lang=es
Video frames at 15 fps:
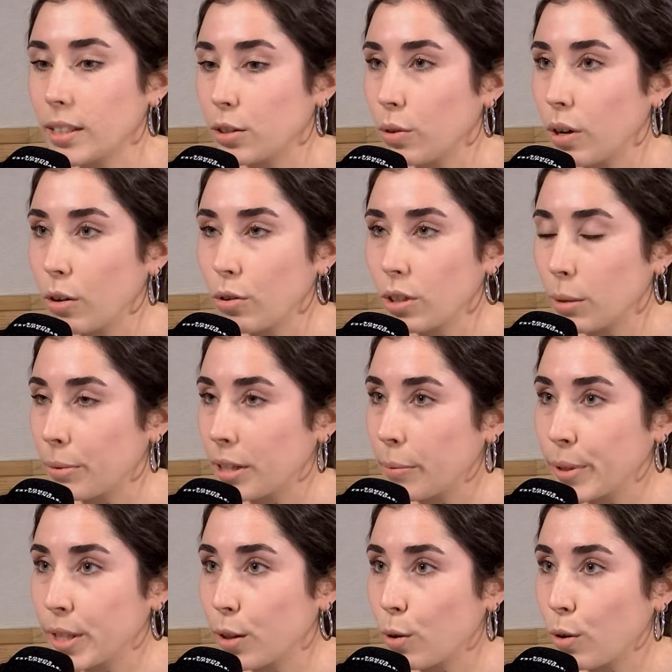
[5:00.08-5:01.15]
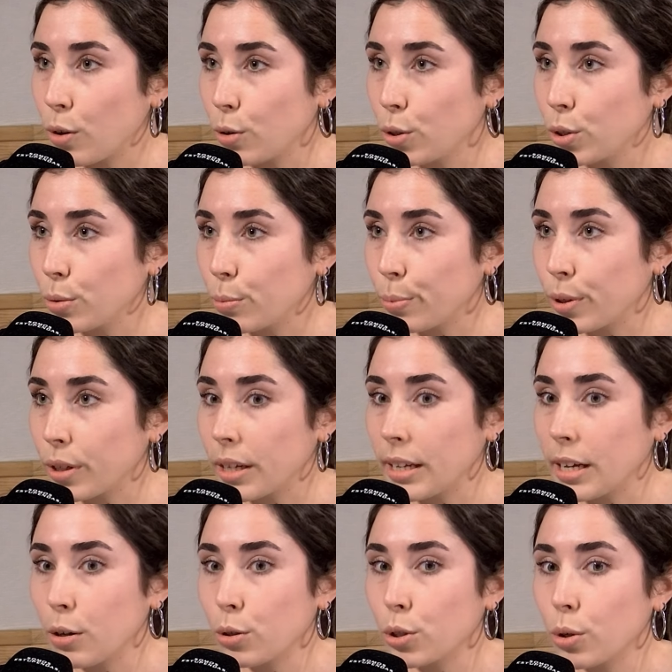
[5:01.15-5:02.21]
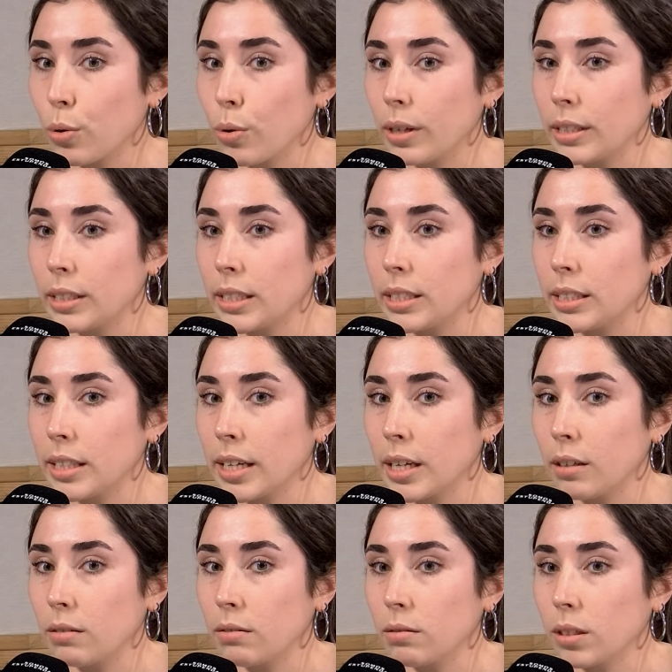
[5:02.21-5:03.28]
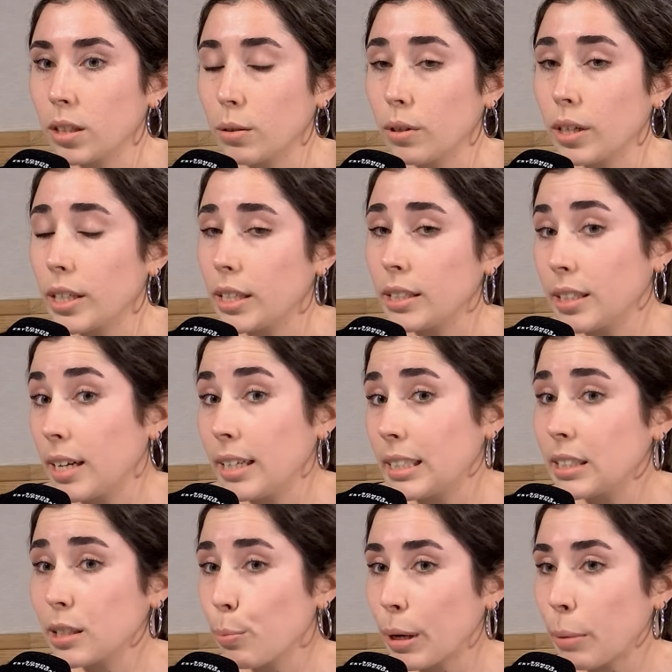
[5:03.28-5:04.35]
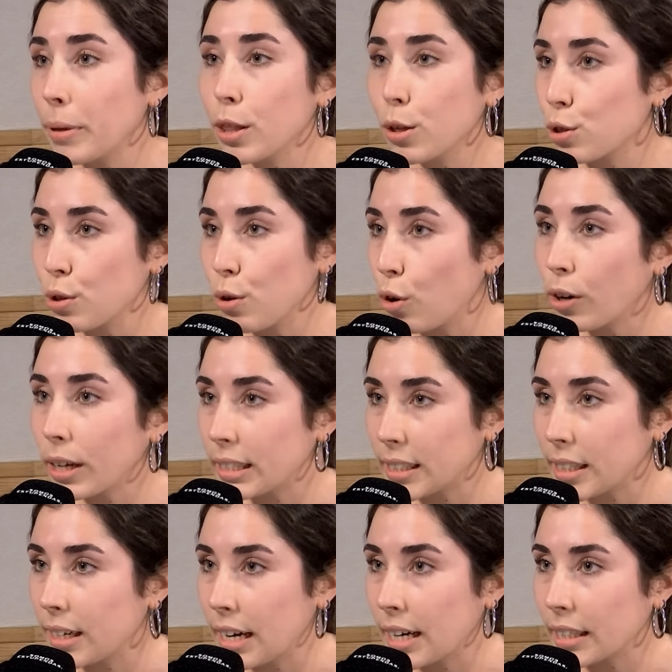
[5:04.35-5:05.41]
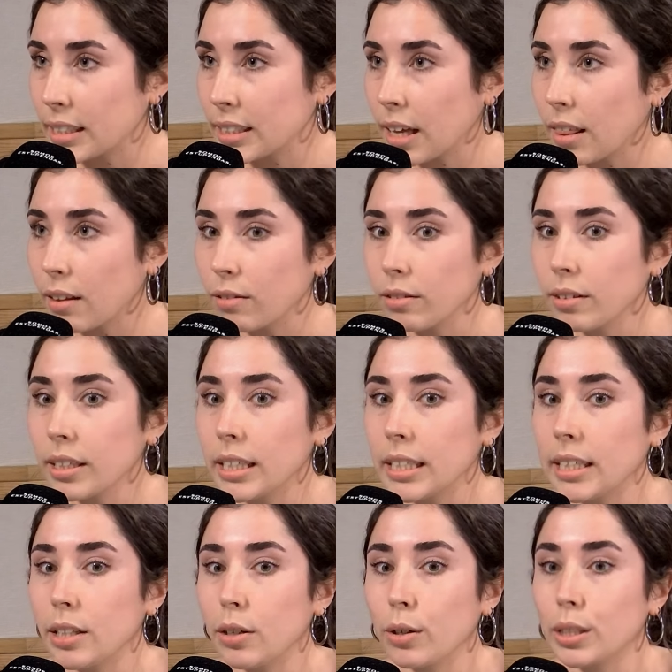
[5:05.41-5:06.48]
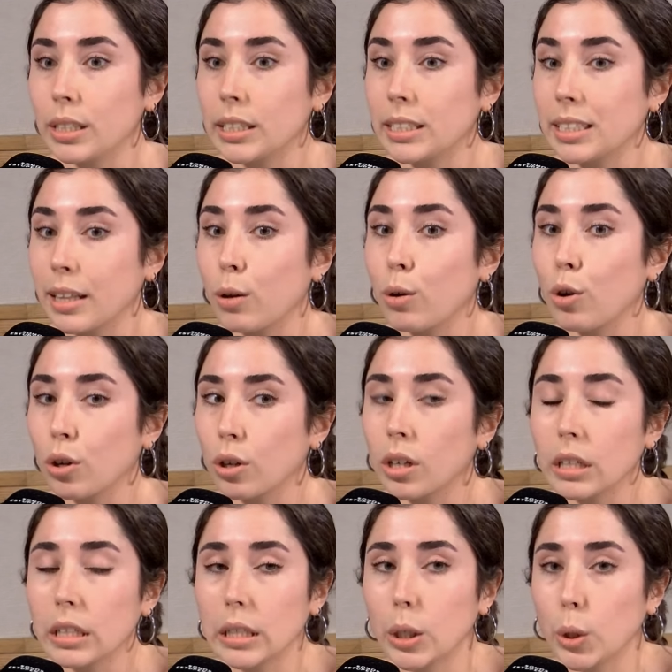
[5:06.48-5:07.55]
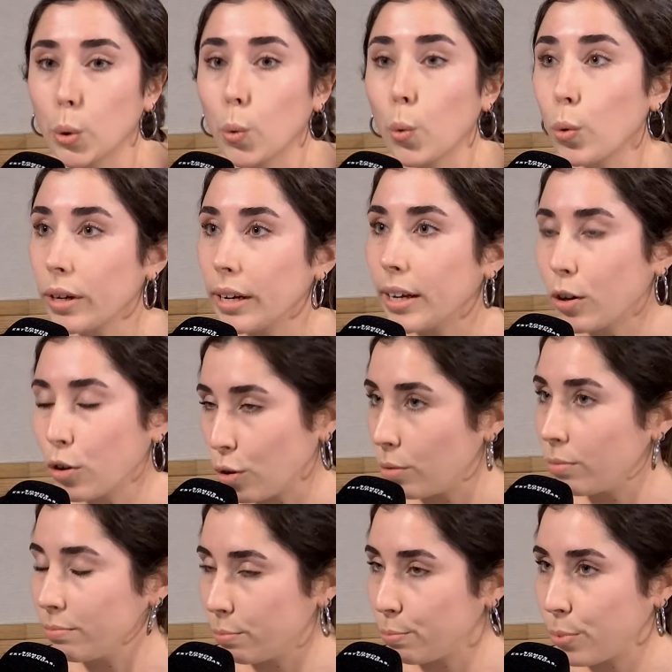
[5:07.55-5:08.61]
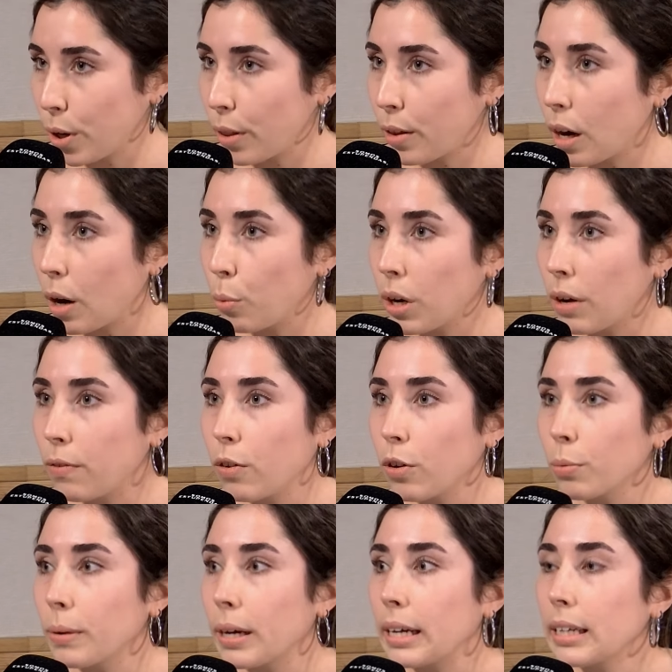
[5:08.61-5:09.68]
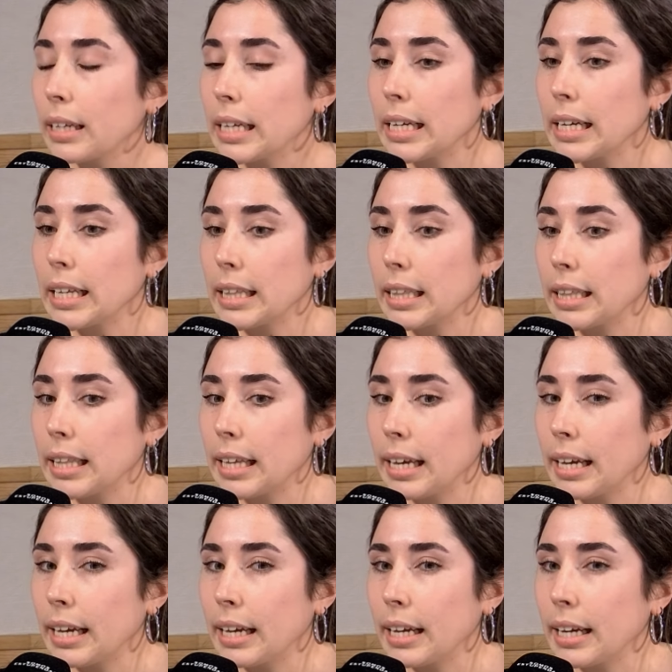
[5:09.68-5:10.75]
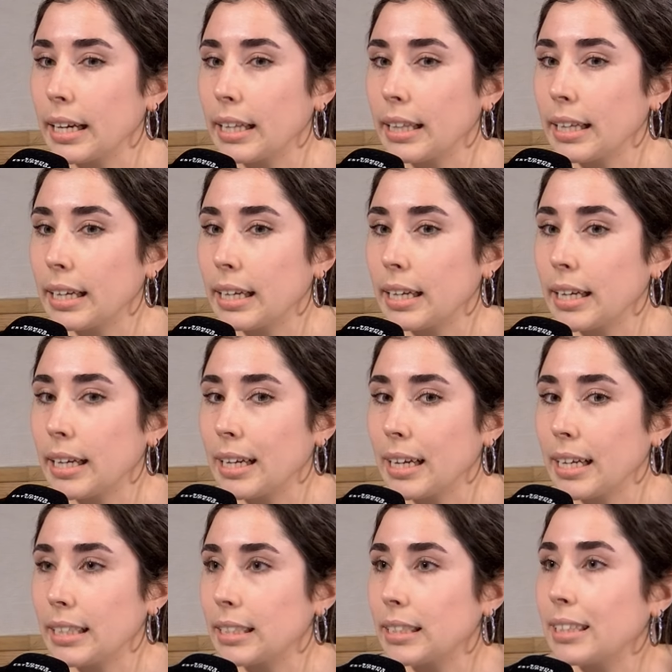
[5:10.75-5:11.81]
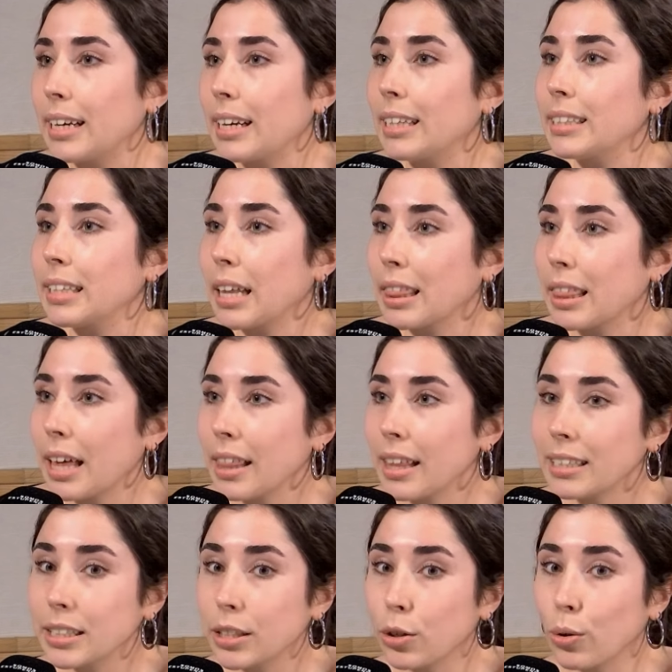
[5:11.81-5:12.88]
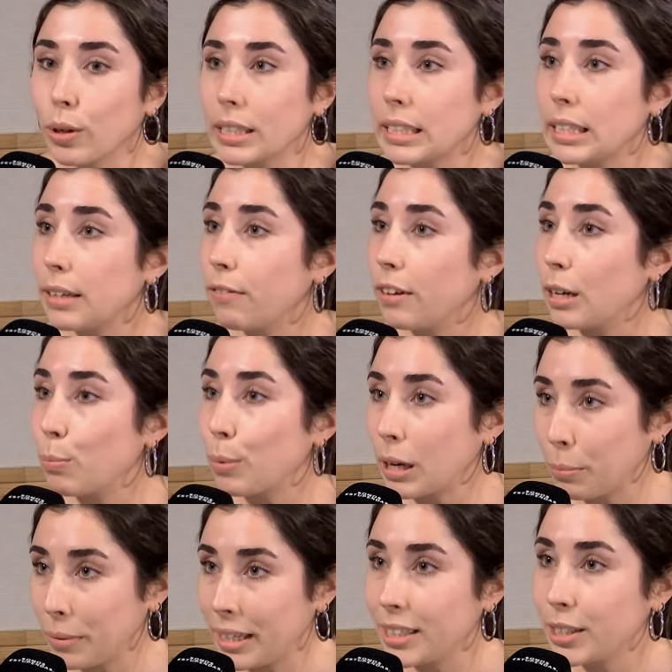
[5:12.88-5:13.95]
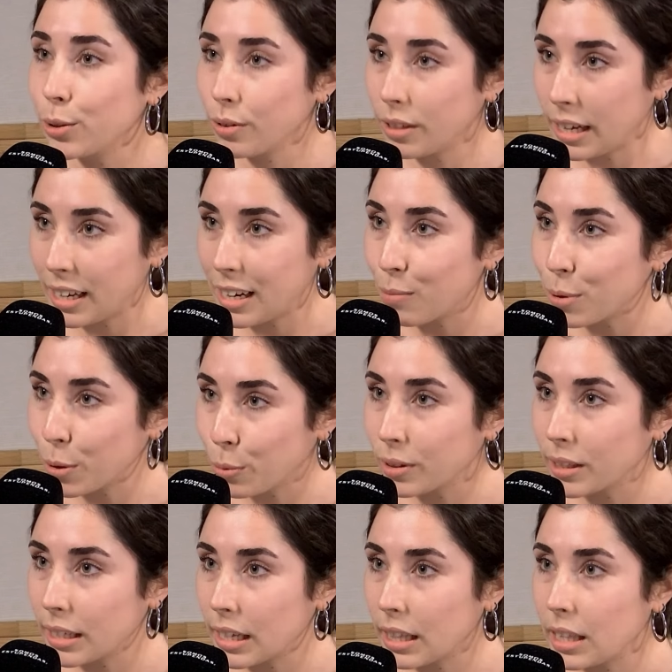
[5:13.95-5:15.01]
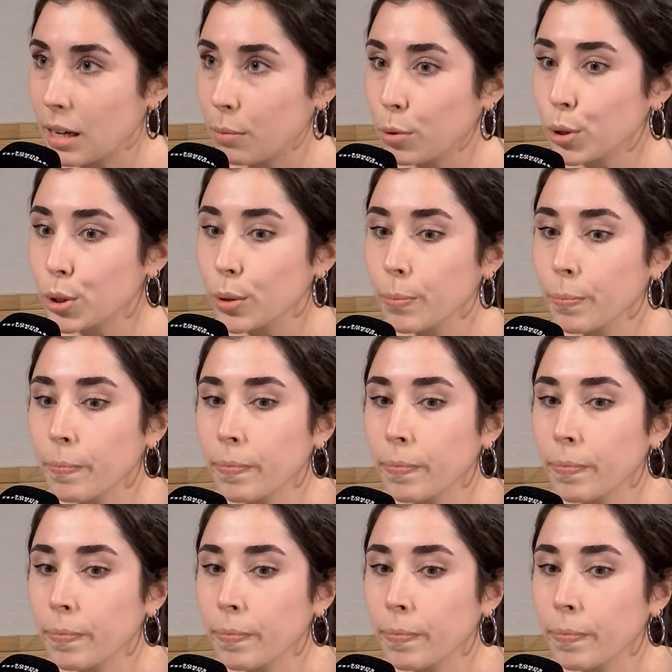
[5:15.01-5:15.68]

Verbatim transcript: siendo algo tremendamente doloroso, porque ya no solo existe, existen para mí dos dolores en el rechazo, ¿no? Y ya no existe ese dolor único, por decirlo alguna forma, de, de, ese ser rechazada, sino qué significa para mí eso, de ahí la pregunta que hacíamos,